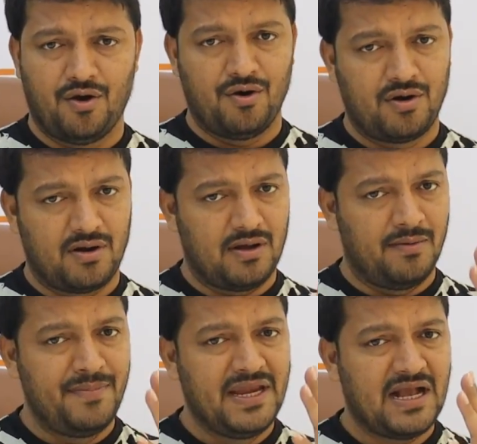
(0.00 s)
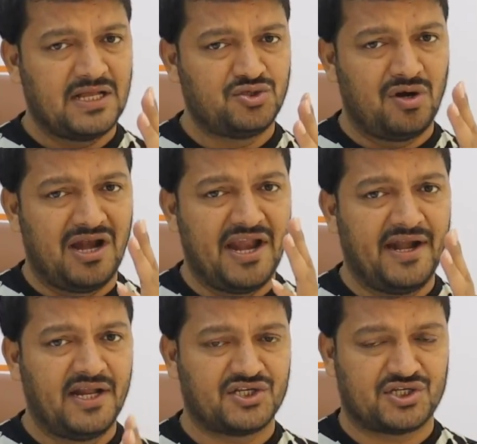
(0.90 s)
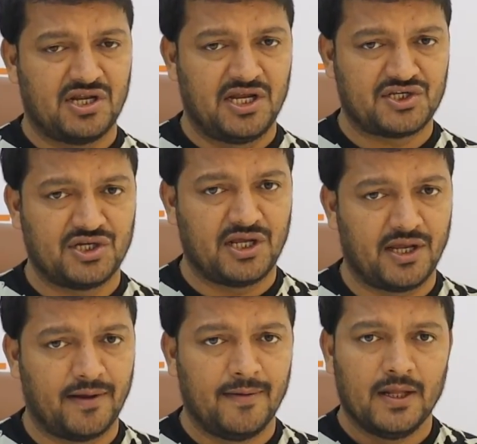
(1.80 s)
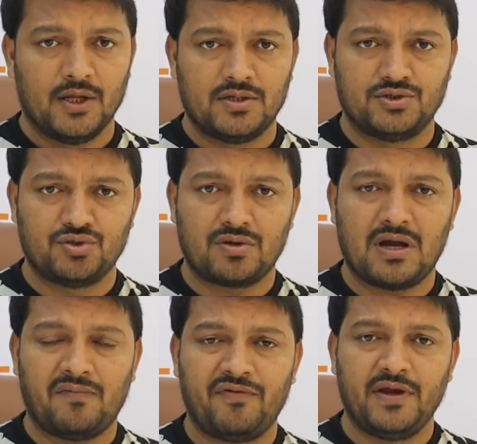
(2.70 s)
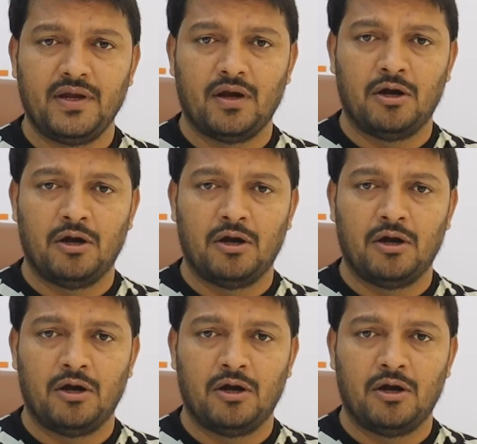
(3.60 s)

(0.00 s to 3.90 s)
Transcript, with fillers: और अभी का जो लेटेस्ट कलेक्शन है जो काफ़ी